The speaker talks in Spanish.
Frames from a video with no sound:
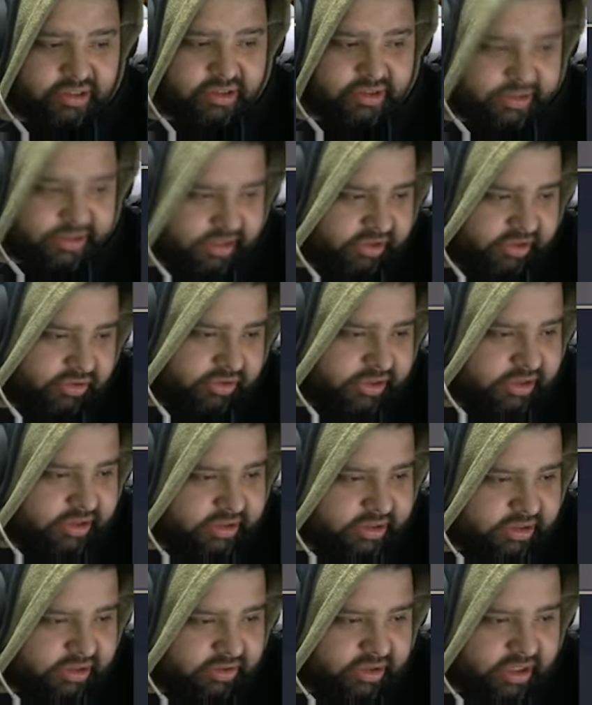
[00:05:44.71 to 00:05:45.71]
siendo
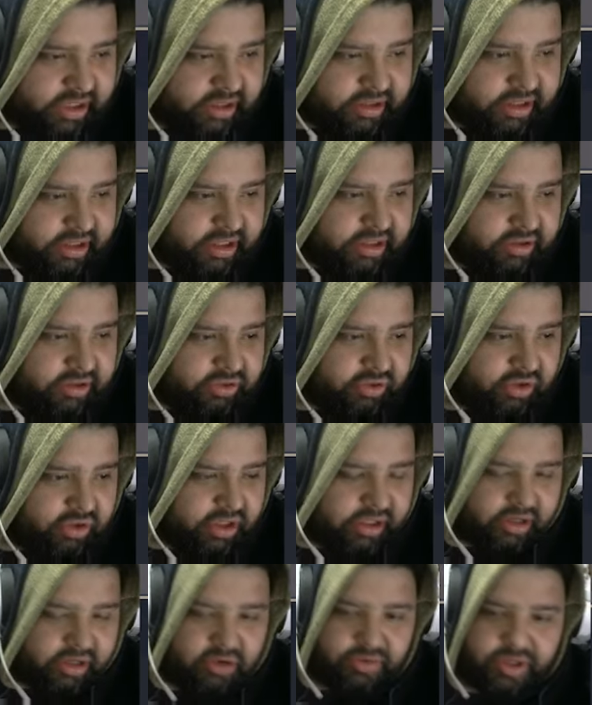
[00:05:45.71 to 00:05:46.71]
sincero, gente, no
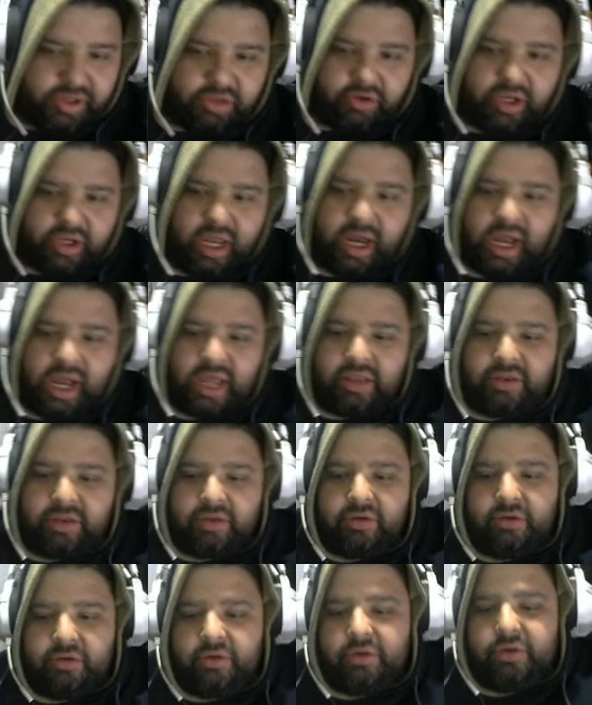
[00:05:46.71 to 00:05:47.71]
le recomiendo que haga
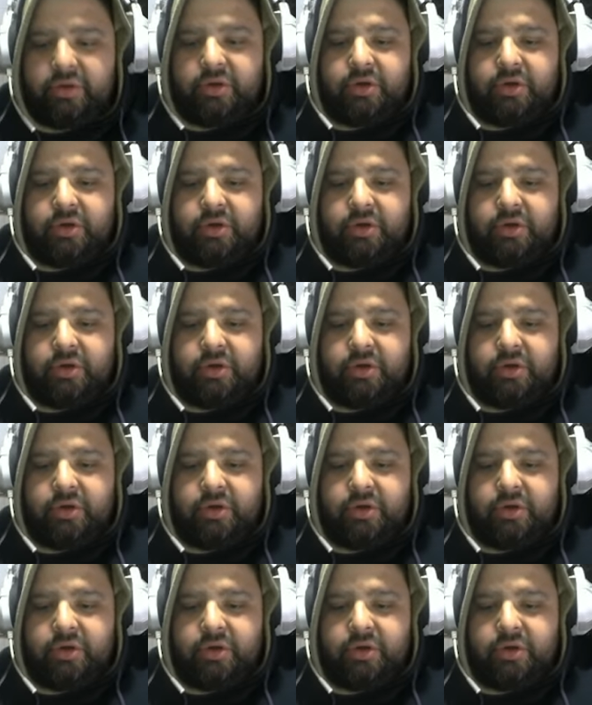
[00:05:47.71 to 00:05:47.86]
esto